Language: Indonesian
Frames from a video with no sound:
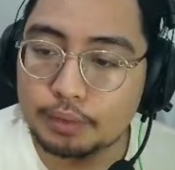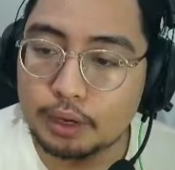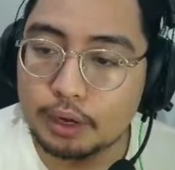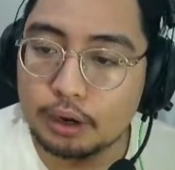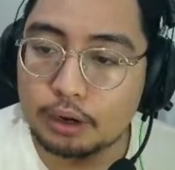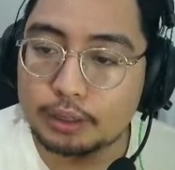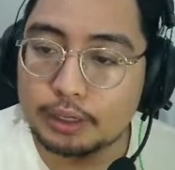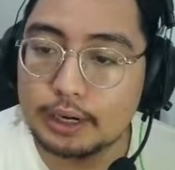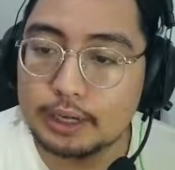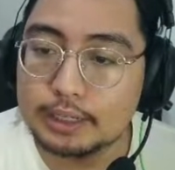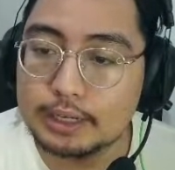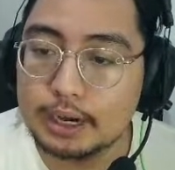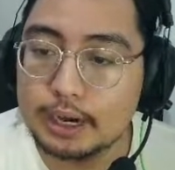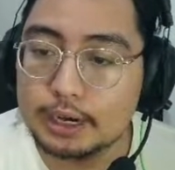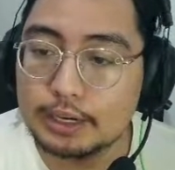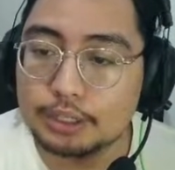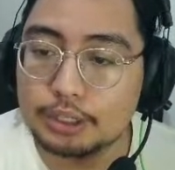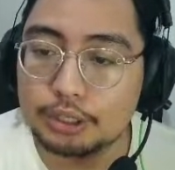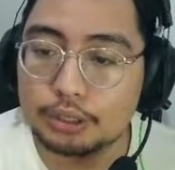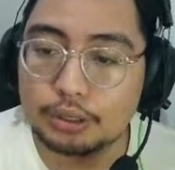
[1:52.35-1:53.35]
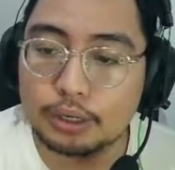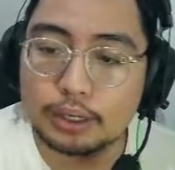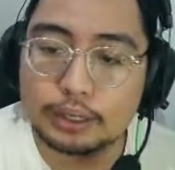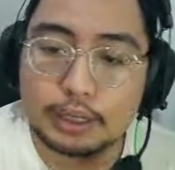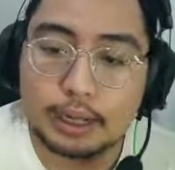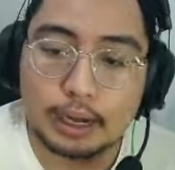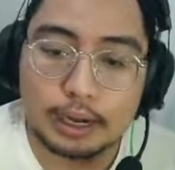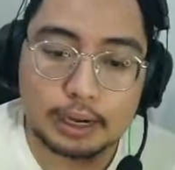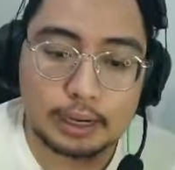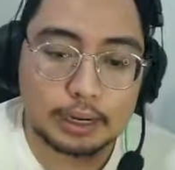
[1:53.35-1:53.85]
Kalau tidak salah di situ
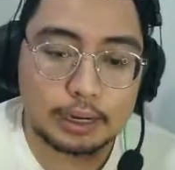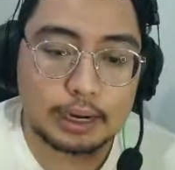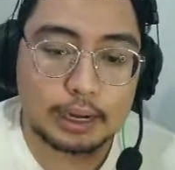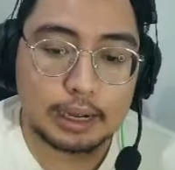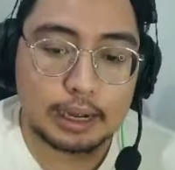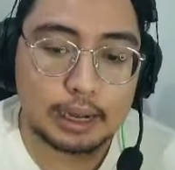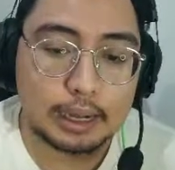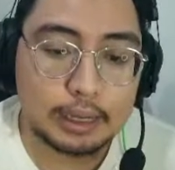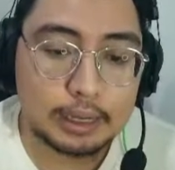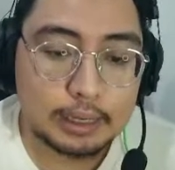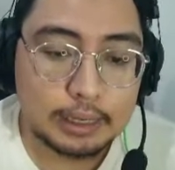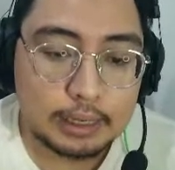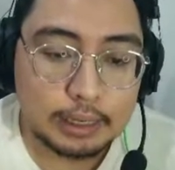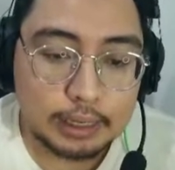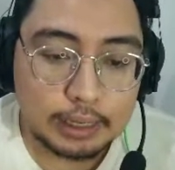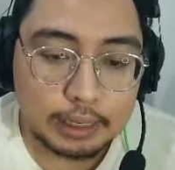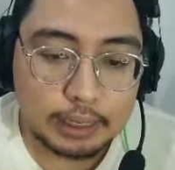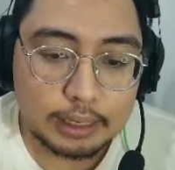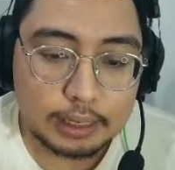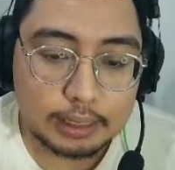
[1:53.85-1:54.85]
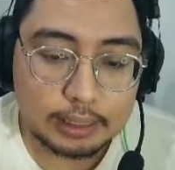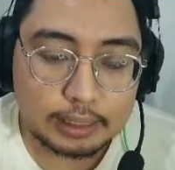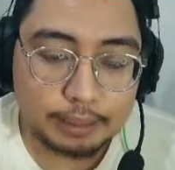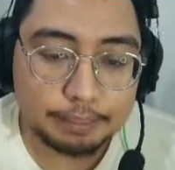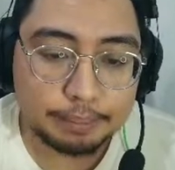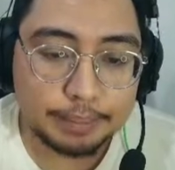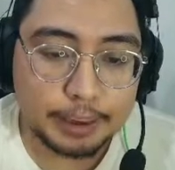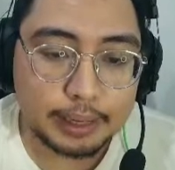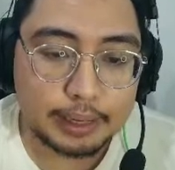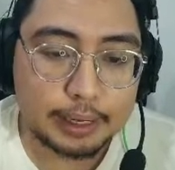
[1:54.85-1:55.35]
nanti akan ada uh,
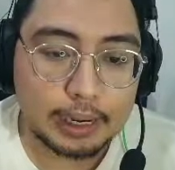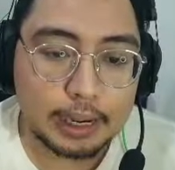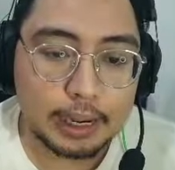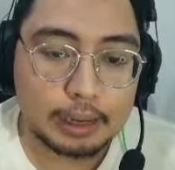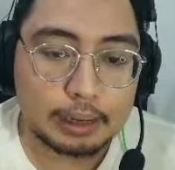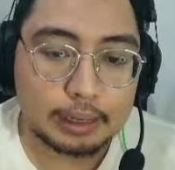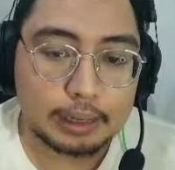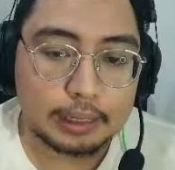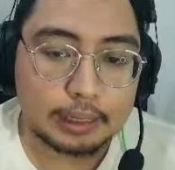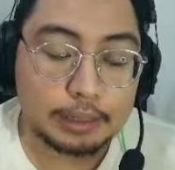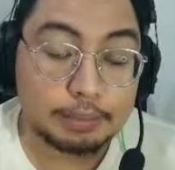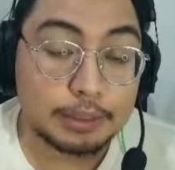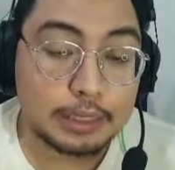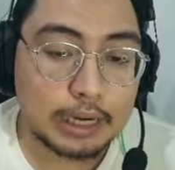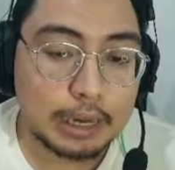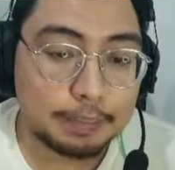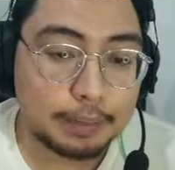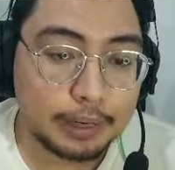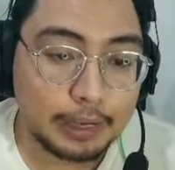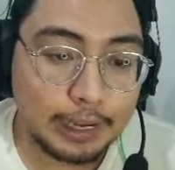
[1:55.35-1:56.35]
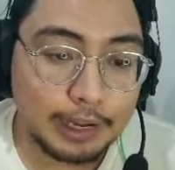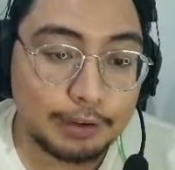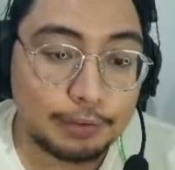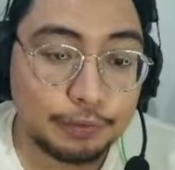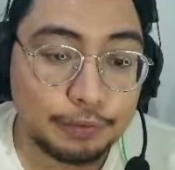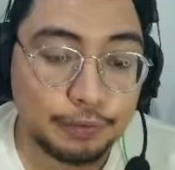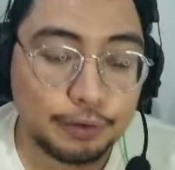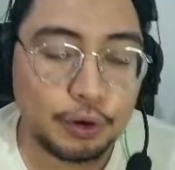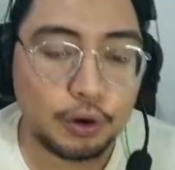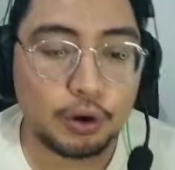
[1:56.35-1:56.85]
tempat yang kita bisa dapat
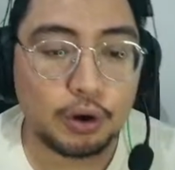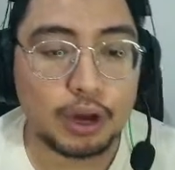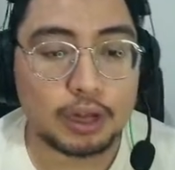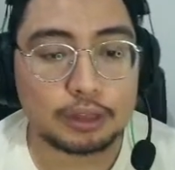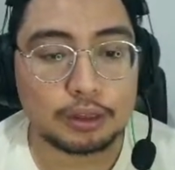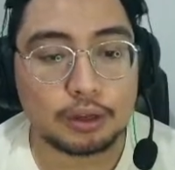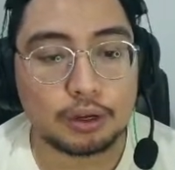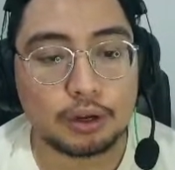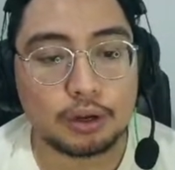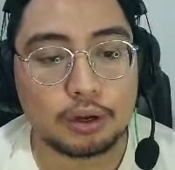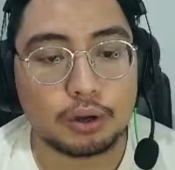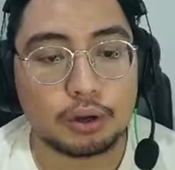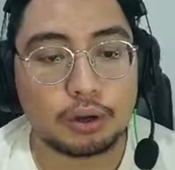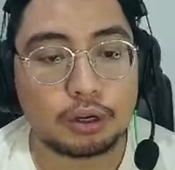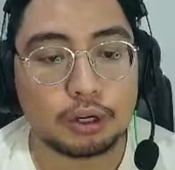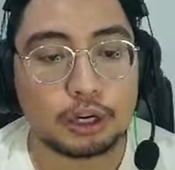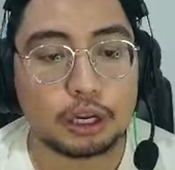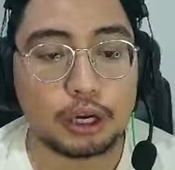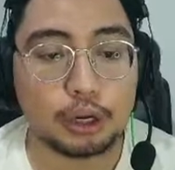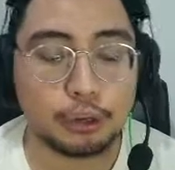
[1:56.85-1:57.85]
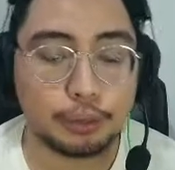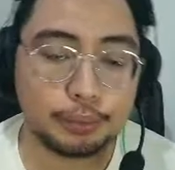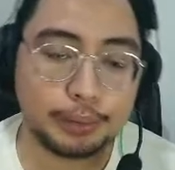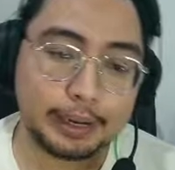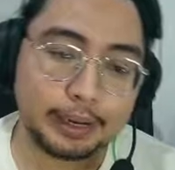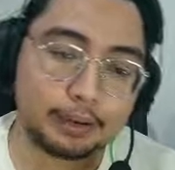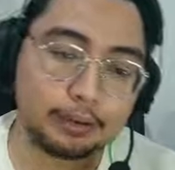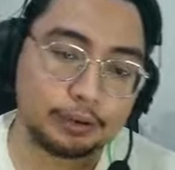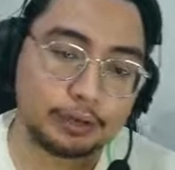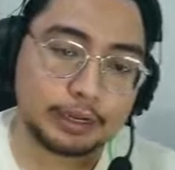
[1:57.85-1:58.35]
info atau clue
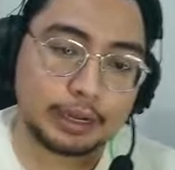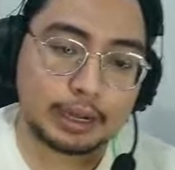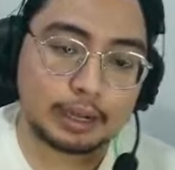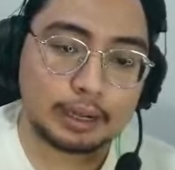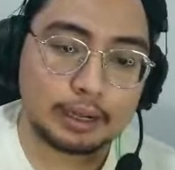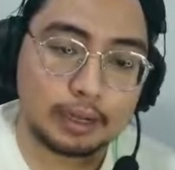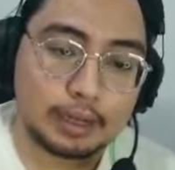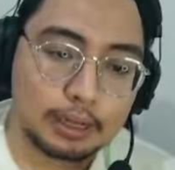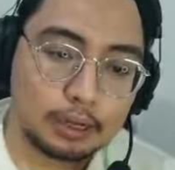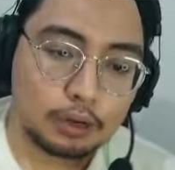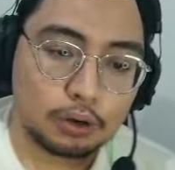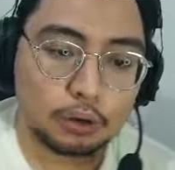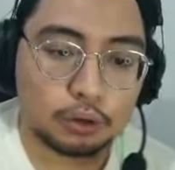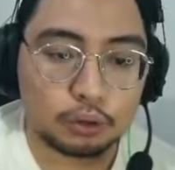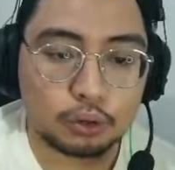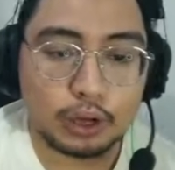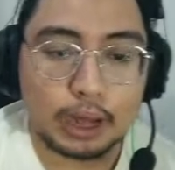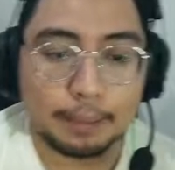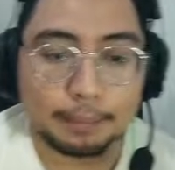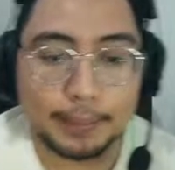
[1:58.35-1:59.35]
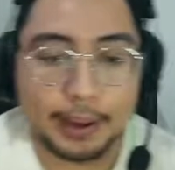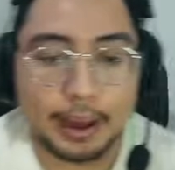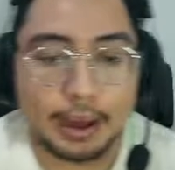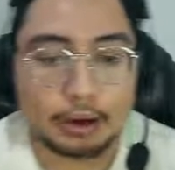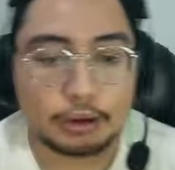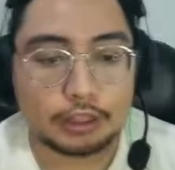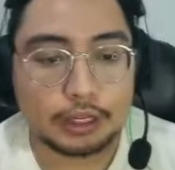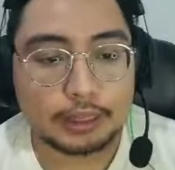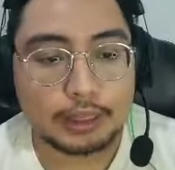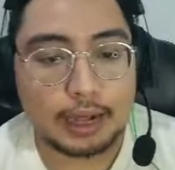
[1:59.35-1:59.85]
berikutnya untuk apa yang
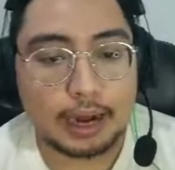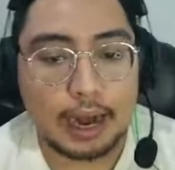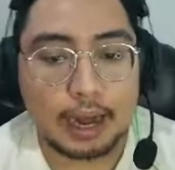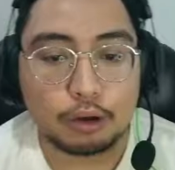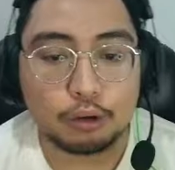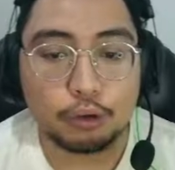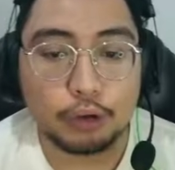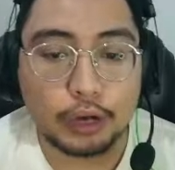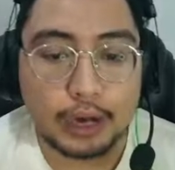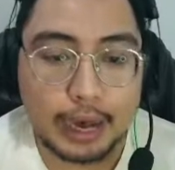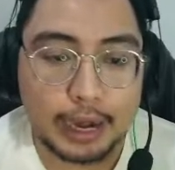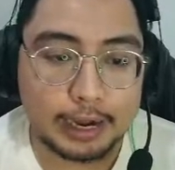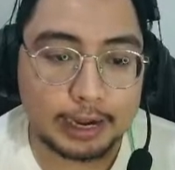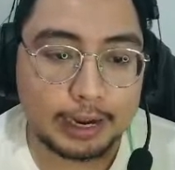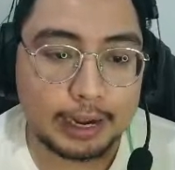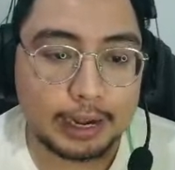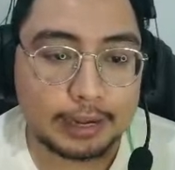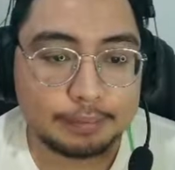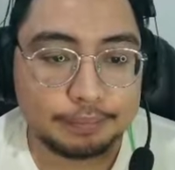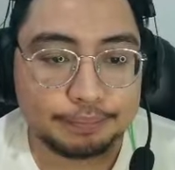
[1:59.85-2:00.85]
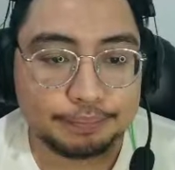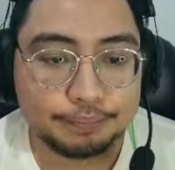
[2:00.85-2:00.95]
harus kita lakukan ya